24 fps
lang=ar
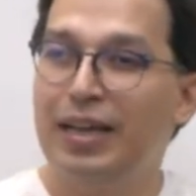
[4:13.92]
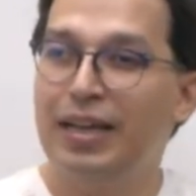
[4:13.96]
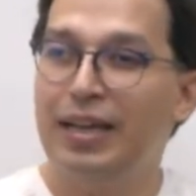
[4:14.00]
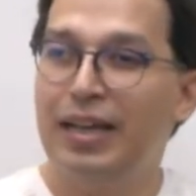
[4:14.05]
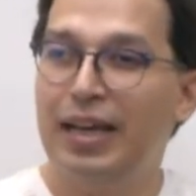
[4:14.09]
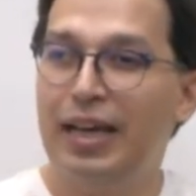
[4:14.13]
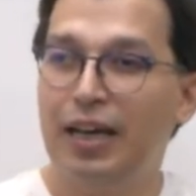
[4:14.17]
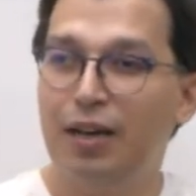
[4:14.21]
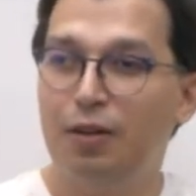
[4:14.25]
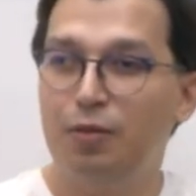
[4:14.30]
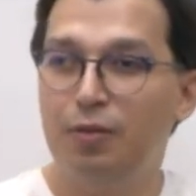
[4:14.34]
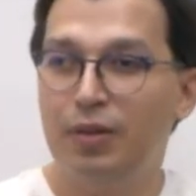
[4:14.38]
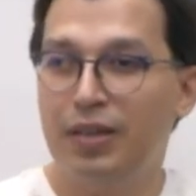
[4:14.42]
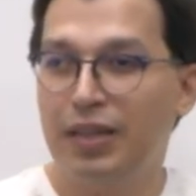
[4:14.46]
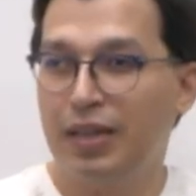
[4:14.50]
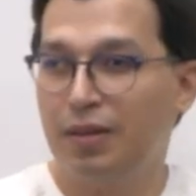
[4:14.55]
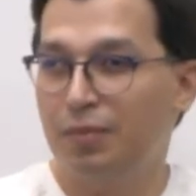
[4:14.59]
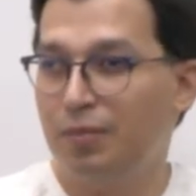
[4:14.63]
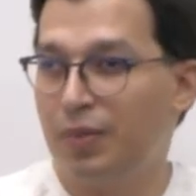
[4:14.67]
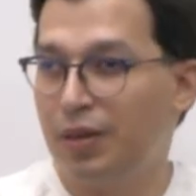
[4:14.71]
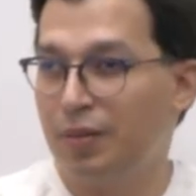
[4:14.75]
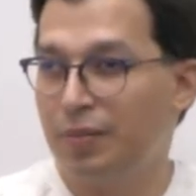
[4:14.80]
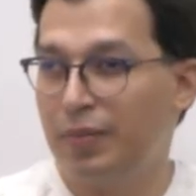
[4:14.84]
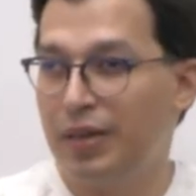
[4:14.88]
نحاو
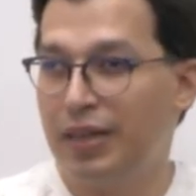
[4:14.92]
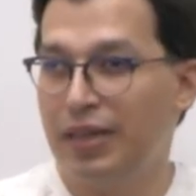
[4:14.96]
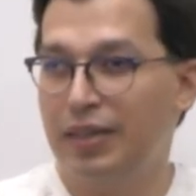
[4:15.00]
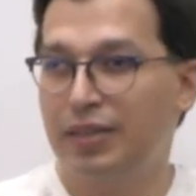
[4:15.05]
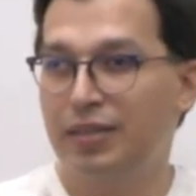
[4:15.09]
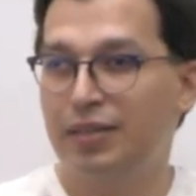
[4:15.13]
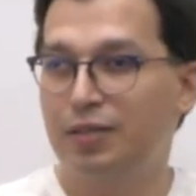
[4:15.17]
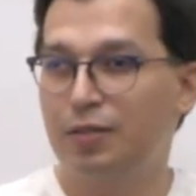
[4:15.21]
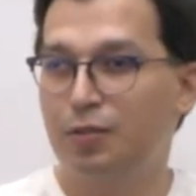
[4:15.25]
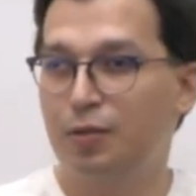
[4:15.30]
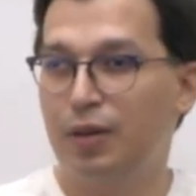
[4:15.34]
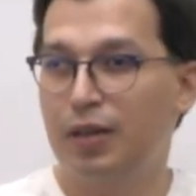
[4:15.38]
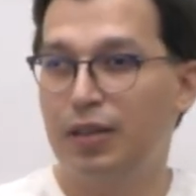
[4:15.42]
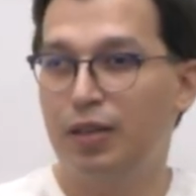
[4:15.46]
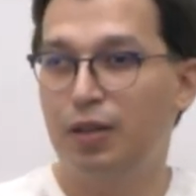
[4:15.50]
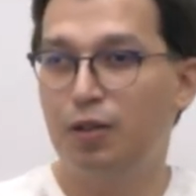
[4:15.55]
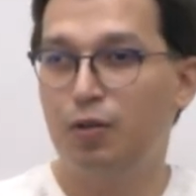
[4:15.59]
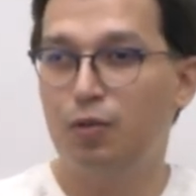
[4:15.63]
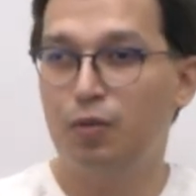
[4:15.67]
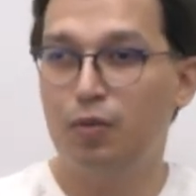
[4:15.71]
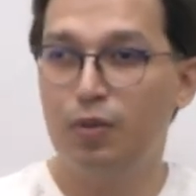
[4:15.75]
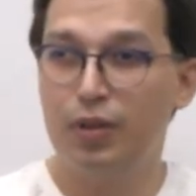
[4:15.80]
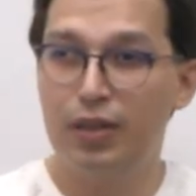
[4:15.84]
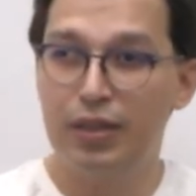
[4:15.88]
الكمامات وهذا
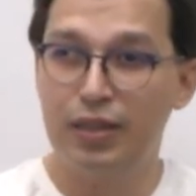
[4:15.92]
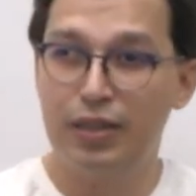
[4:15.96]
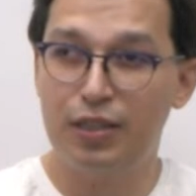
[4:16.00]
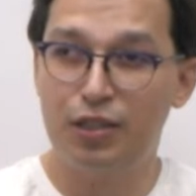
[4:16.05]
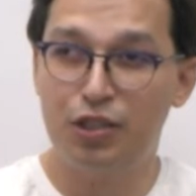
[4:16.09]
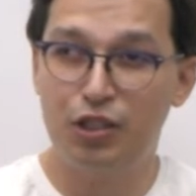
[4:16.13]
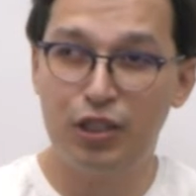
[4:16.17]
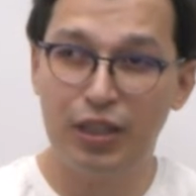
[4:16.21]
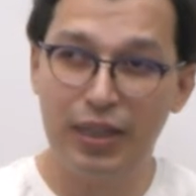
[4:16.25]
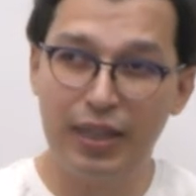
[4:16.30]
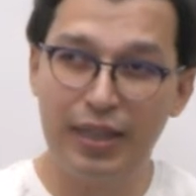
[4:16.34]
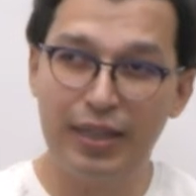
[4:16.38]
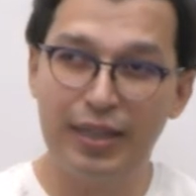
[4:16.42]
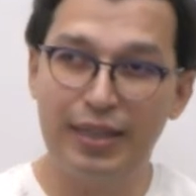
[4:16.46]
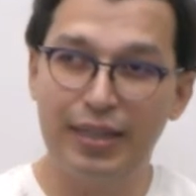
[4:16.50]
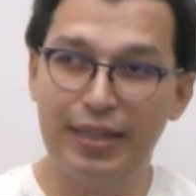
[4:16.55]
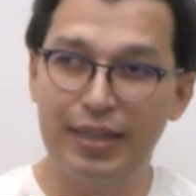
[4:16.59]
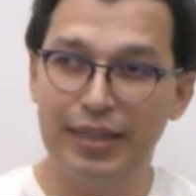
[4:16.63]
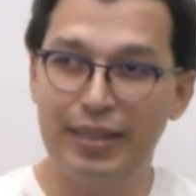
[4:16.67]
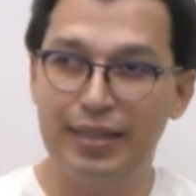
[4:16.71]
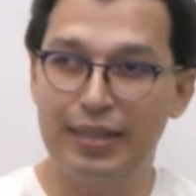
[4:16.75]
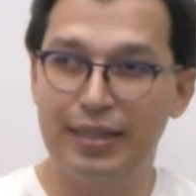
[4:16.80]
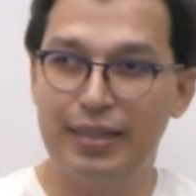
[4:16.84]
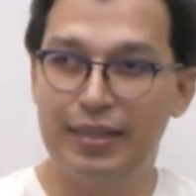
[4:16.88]
هو الشيء
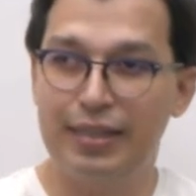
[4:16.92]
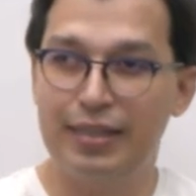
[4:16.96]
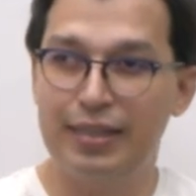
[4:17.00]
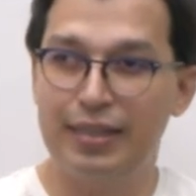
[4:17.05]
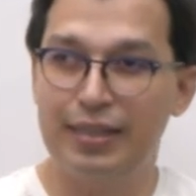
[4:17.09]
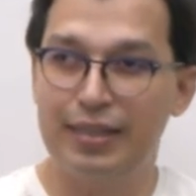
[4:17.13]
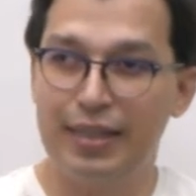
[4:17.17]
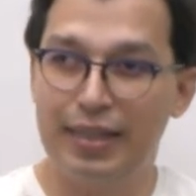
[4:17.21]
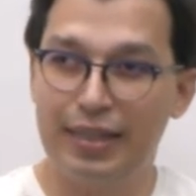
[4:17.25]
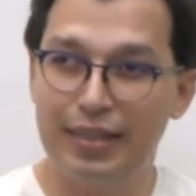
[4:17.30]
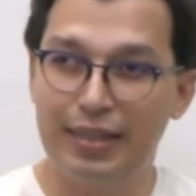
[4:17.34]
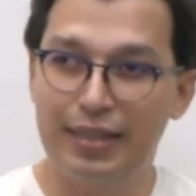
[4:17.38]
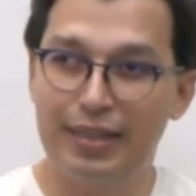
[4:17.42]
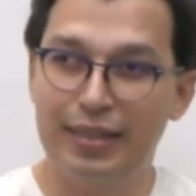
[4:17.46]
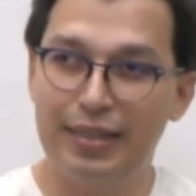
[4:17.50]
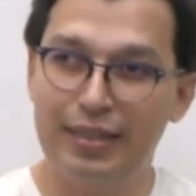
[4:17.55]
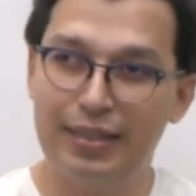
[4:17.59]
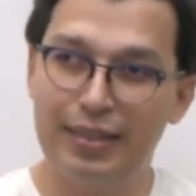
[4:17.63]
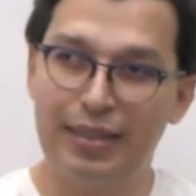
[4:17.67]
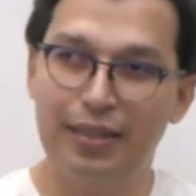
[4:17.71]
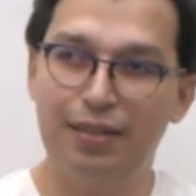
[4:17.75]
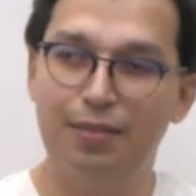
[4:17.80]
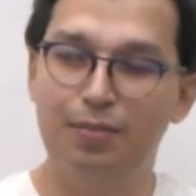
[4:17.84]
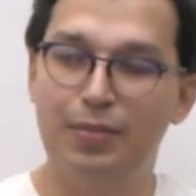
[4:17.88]
اللي زاد
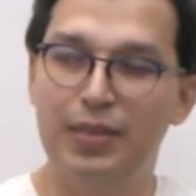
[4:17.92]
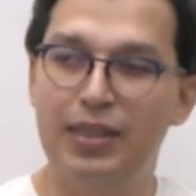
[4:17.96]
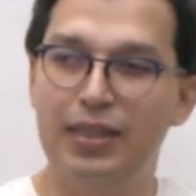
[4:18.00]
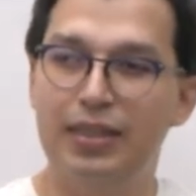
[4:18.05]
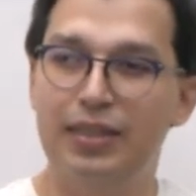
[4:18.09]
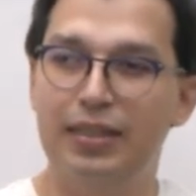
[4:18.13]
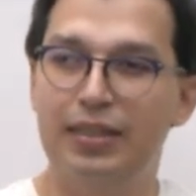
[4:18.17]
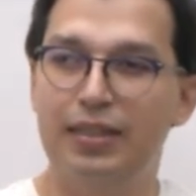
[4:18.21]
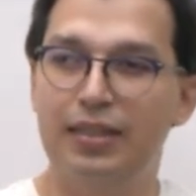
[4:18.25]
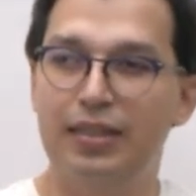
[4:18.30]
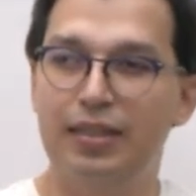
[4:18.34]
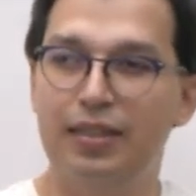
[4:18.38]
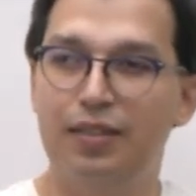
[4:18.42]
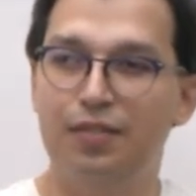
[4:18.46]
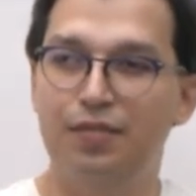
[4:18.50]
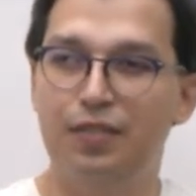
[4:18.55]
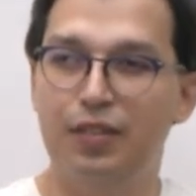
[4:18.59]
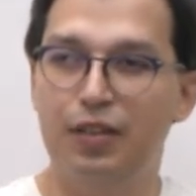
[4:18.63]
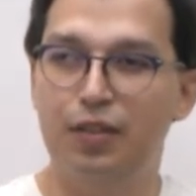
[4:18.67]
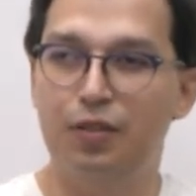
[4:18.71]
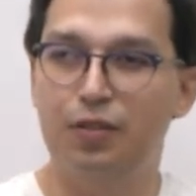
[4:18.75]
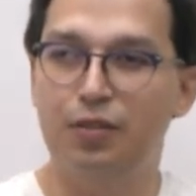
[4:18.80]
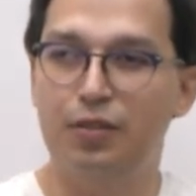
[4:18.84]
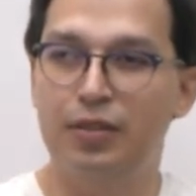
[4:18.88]
كثر من
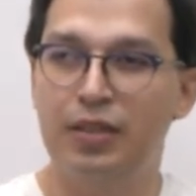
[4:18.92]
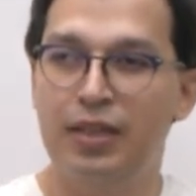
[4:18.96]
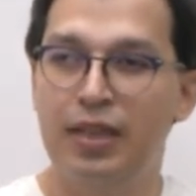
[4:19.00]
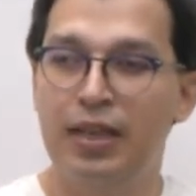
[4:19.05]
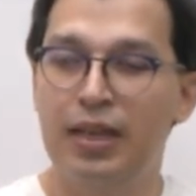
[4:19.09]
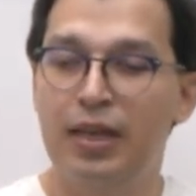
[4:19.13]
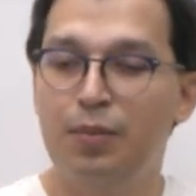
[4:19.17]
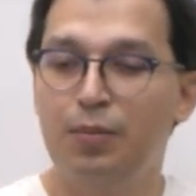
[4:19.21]
الفيروس